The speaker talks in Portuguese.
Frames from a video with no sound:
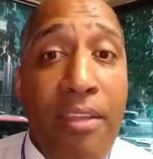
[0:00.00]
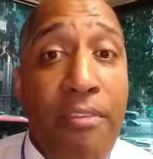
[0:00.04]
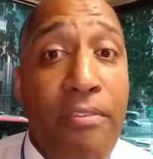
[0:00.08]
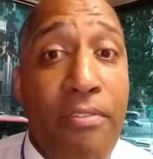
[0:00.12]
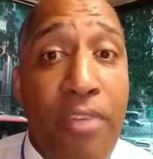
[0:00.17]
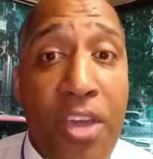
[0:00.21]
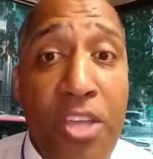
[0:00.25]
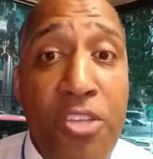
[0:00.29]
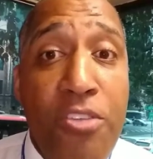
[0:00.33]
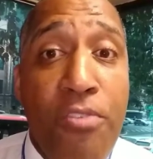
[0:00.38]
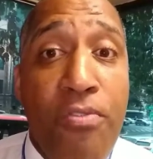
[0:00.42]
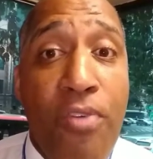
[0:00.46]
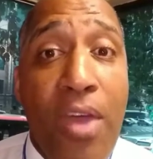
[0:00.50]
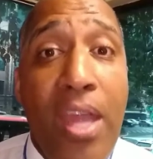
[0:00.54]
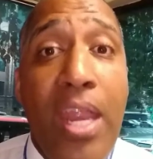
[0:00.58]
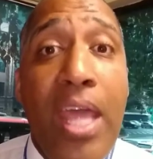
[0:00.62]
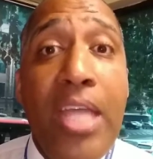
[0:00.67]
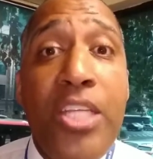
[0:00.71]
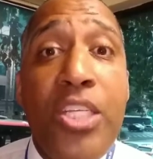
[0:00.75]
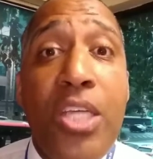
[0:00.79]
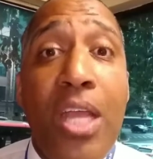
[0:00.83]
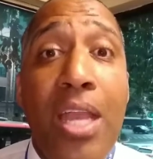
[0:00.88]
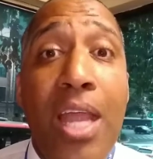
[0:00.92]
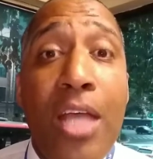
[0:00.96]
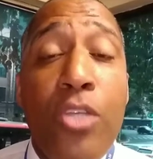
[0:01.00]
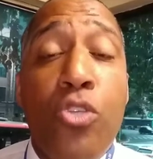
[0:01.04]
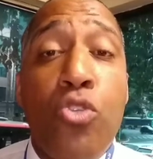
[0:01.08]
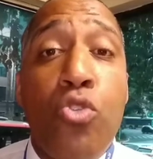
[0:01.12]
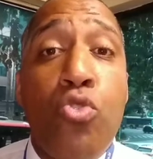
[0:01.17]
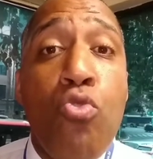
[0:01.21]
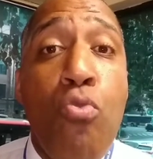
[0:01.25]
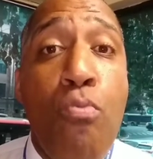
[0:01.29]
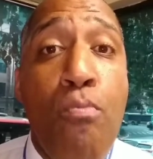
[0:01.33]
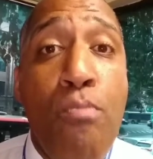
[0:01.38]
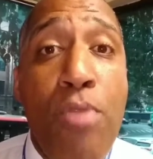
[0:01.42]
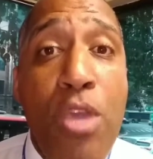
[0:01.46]
fez diferente, ele
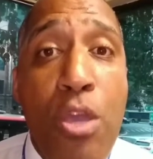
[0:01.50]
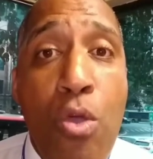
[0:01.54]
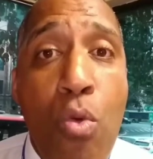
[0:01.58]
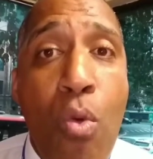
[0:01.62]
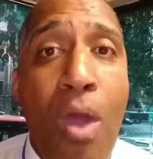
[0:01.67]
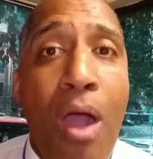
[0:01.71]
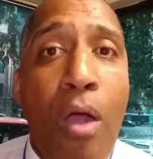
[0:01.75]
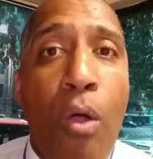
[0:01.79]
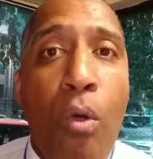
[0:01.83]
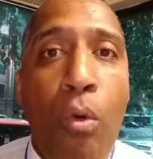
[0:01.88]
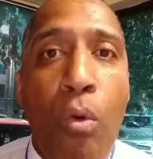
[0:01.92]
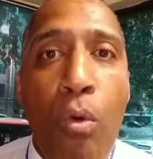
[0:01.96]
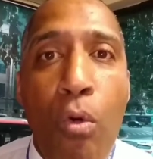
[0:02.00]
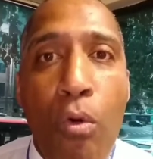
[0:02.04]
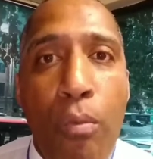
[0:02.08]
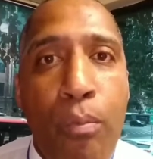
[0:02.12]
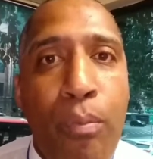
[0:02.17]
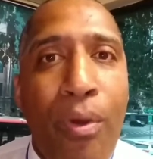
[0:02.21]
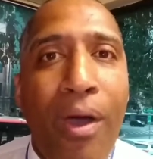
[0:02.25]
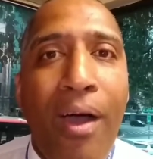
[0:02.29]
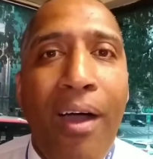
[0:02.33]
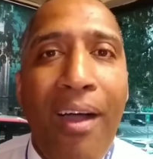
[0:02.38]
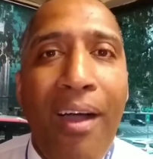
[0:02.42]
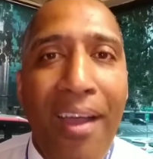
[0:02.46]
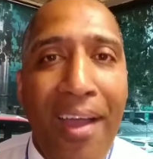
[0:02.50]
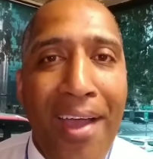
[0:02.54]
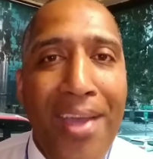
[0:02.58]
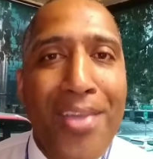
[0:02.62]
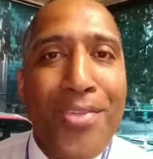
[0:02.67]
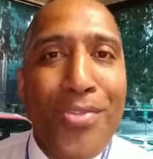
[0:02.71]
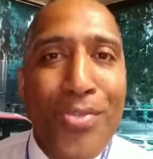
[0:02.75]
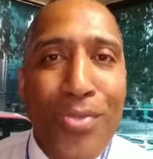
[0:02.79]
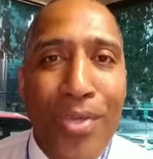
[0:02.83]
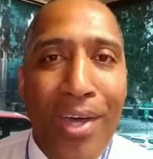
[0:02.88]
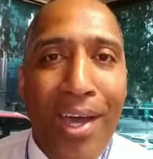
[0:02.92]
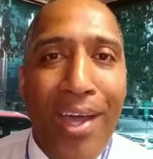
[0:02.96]
assumiu a culpa.
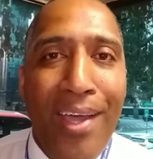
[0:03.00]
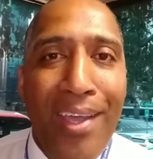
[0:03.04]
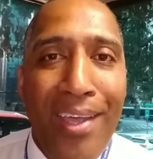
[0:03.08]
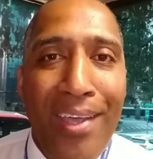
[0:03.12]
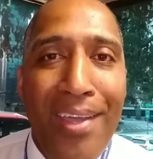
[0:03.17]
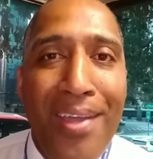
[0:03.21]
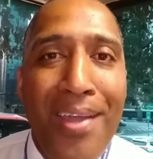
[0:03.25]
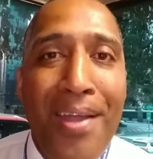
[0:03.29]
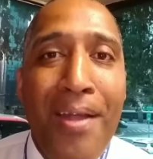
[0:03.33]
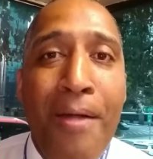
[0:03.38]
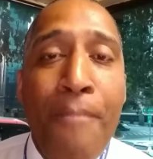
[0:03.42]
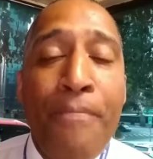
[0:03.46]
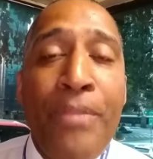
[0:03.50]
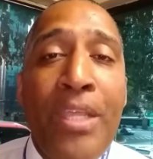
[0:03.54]
É isso aí.